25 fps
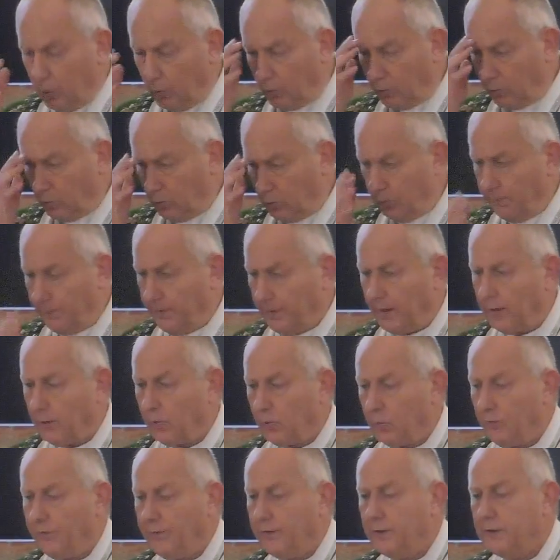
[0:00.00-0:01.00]
Au nom du
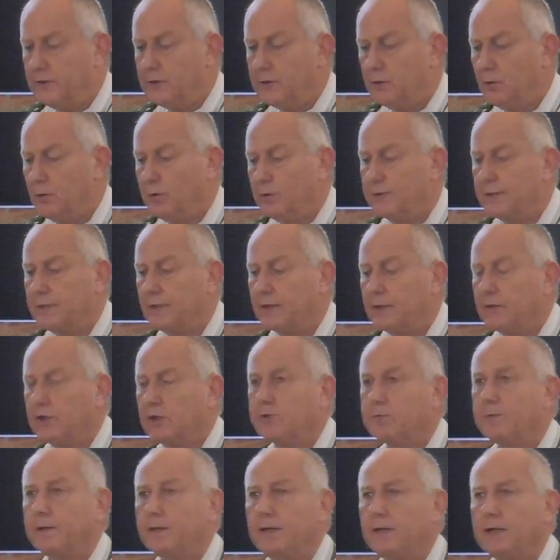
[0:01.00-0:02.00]
Père et du Fils et du
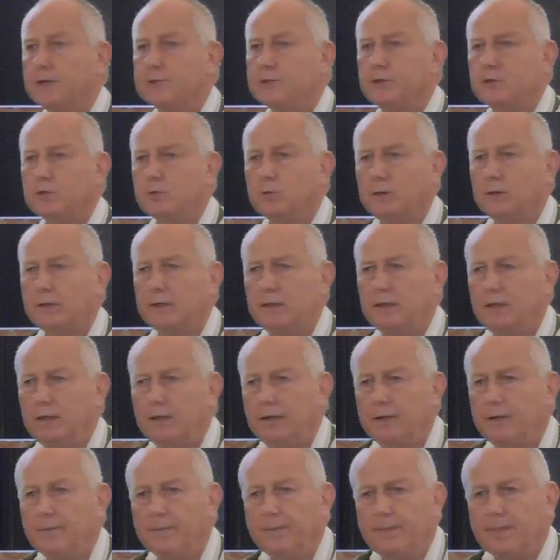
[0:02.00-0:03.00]
Saint-Esprit, ainsi
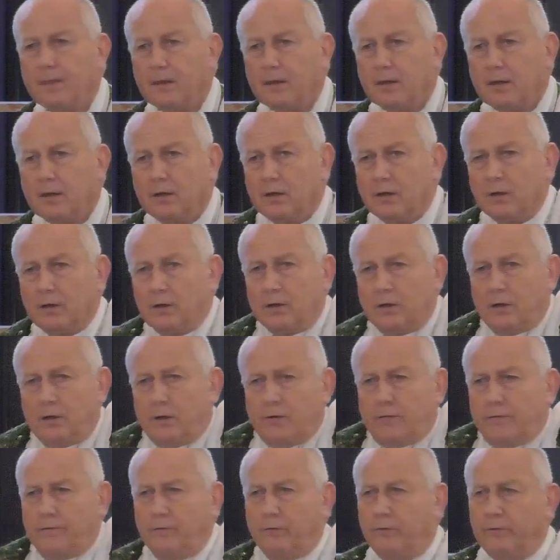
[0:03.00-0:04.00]
soit-il.
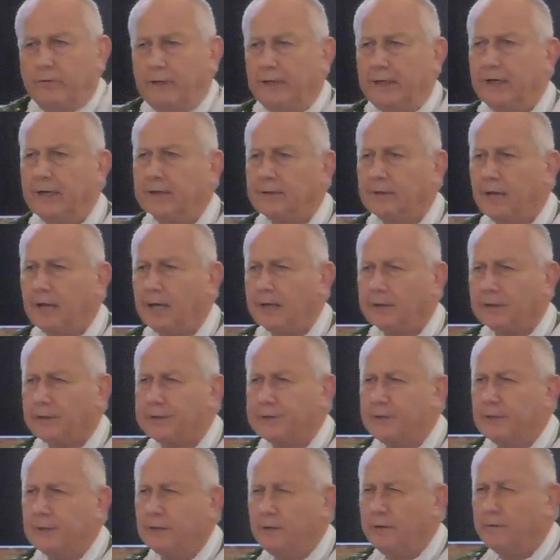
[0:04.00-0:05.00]
Vous venez
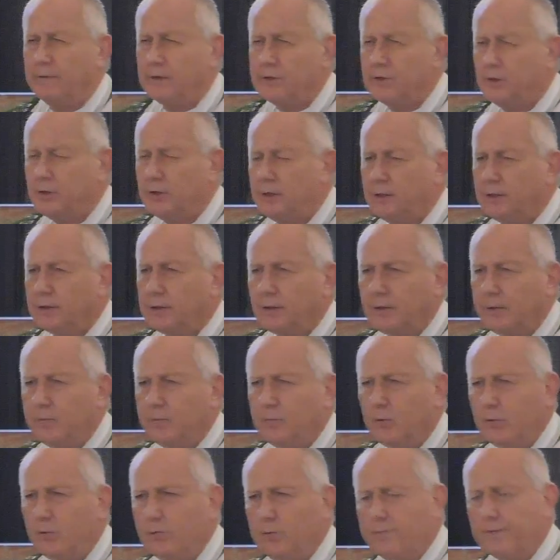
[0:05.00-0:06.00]
d'entendre cet évangile très
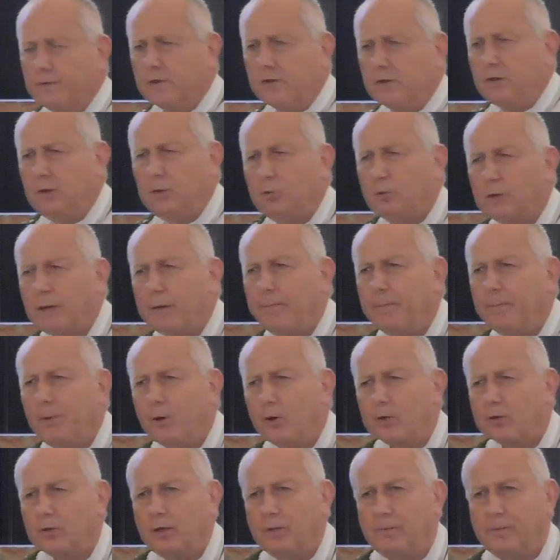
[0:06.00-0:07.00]
beau qui nous
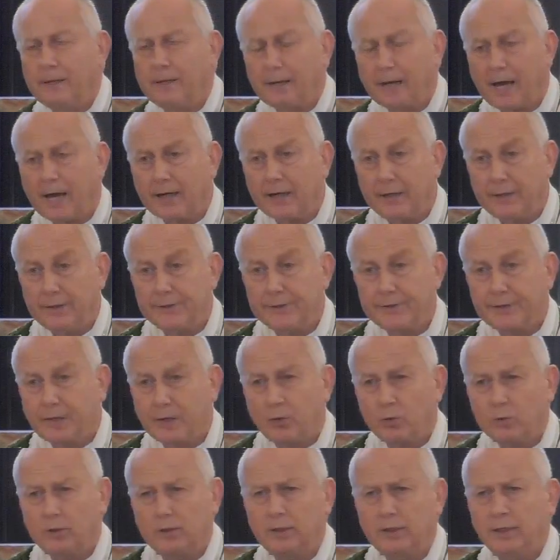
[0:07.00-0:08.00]
rapporte un miracle
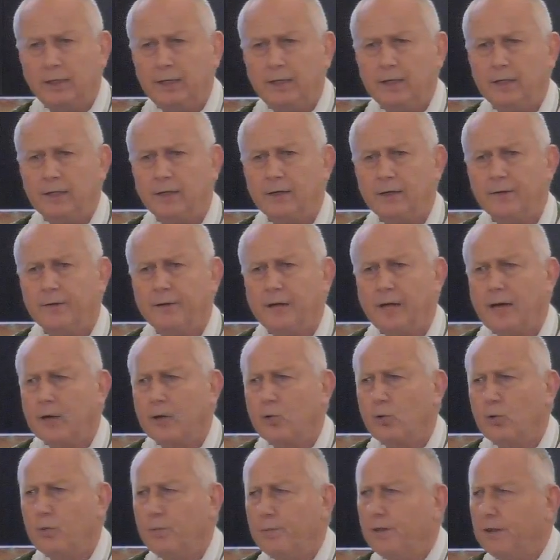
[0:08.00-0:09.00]
extraordinaire
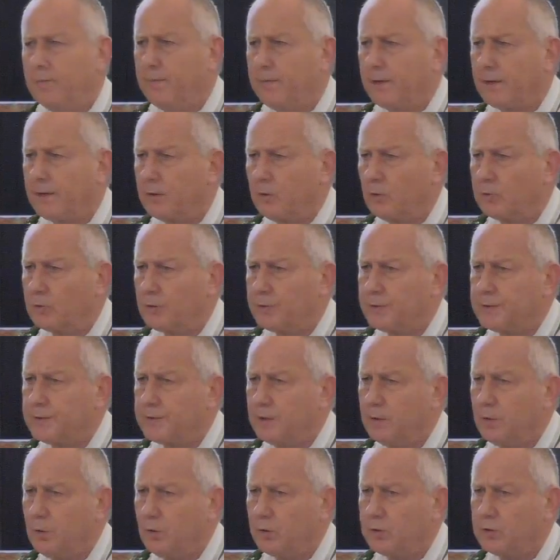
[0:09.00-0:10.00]
accompli par notre
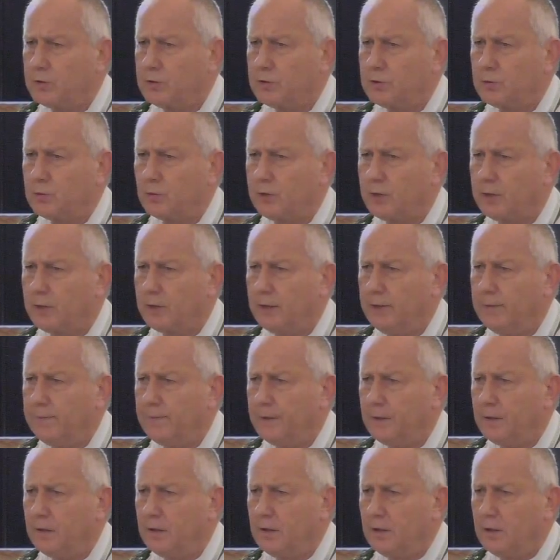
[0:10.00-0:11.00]
Seigneur Jésus-Christ.